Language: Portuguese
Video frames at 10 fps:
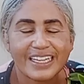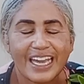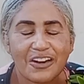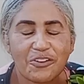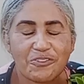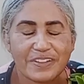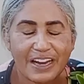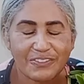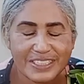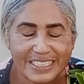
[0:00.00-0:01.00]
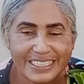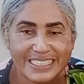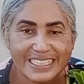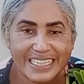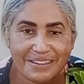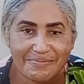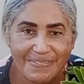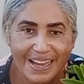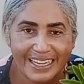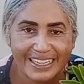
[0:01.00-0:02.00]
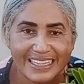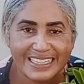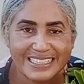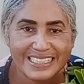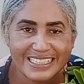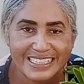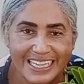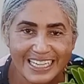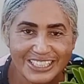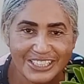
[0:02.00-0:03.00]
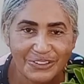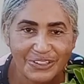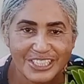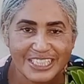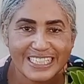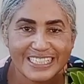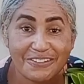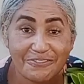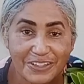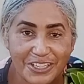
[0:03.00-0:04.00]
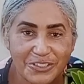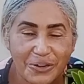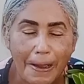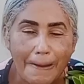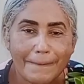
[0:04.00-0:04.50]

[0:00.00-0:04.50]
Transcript: Quero convidar vocês também nesse dia de hoje, nesse vídeo,